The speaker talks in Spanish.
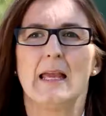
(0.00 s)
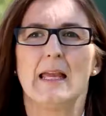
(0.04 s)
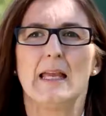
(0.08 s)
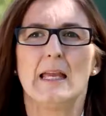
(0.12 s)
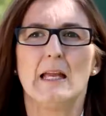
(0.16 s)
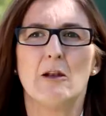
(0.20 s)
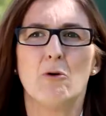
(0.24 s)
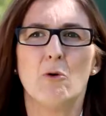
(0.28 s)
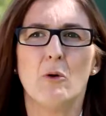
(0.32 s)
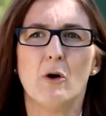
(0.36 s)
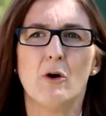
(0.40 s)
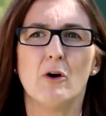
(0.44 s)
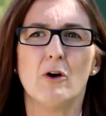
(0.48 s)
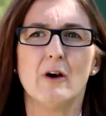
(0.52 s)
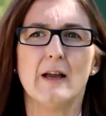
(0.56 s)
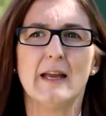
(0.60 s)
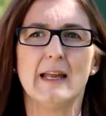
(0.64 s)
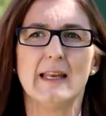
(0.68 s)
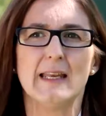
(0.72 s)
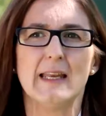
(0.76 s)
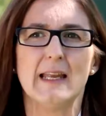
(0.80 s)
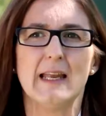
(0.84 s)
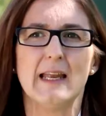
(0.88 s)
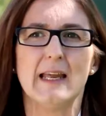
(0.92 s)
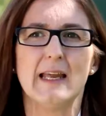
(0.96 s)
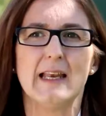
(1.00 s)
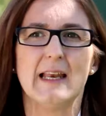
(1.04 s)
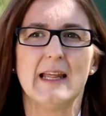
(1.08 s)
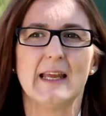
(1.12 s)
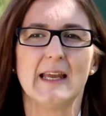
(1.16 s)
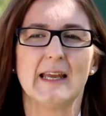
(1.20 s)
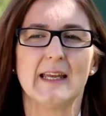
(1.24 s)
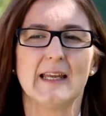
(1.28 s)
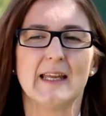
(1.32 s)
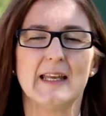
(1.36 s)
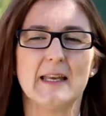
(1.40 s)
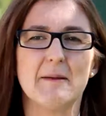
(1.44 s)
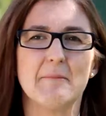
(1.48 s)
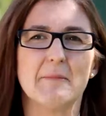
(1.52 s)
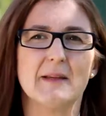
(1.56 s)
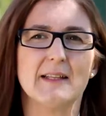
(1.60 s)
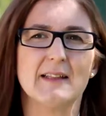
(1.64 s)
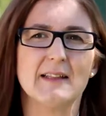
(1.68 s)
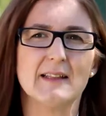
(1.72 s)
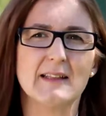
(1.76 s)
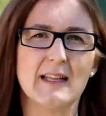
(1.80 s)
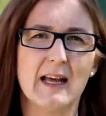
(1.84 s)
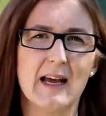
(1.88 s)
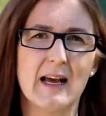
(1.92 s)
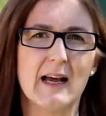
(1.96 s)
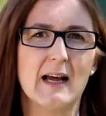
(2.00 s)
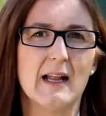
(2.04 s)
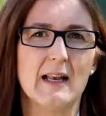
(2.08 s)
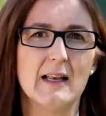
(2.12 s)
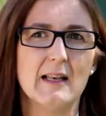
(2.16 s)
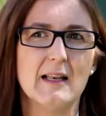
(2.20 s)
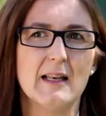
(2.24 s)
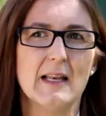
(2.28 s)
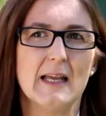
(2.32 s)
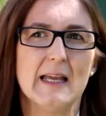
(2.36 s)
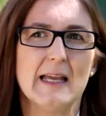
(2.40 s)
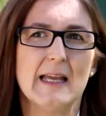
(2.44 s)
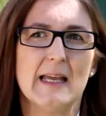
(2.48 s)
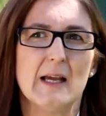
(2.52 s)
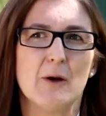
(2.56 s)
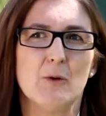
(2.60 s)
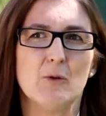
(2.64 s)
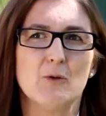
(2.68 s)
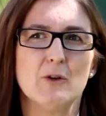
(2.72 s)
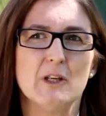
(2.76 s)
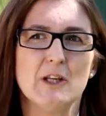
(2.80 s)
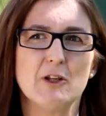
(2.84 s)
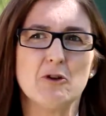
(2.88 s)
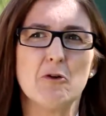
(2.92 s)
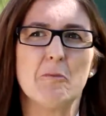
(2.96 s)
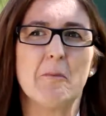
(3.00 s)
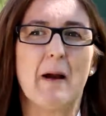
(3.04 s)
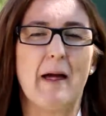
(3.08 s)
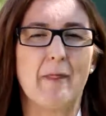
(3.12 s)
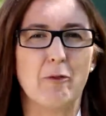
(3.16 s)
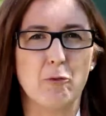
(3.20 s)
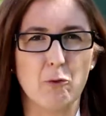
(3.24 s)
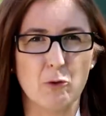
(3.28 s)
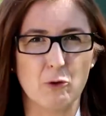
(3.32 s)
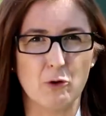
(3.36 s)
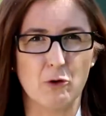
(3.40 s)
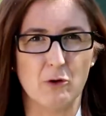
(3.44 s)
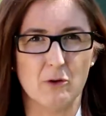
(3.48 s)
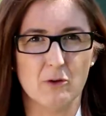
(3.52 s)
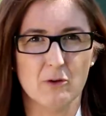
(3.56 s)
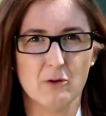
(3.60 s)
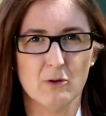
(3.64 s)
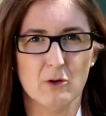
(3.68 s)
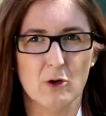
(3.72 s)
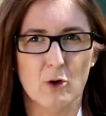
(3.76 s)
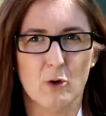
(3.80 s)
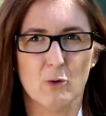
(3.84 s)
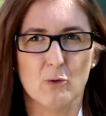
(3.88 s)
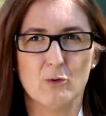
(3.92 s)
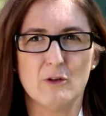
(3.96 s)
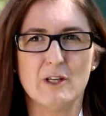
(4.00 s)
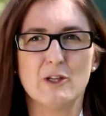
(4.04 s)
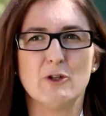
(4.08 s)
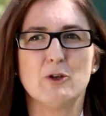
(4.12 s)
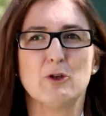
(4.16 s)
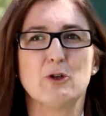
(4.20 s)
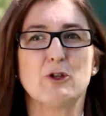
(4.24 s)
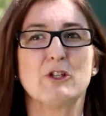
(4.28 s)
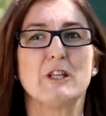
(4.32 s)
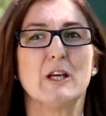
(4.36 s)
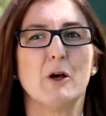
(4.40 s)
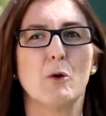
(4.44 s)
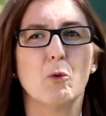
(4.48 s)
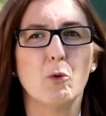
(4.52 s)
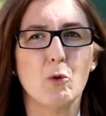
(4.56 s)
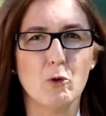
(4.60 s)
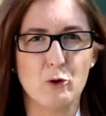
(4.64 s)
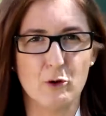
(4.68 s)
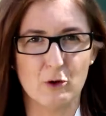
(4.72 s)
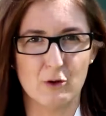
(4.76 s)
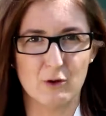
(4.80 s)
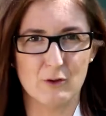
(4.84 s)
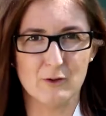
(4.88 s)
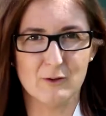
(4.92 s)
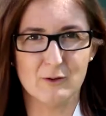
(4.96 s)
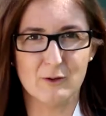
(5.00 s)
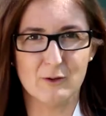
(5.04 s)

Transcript: y luego en, la higiene mental, un niño maduro, un niño seguro,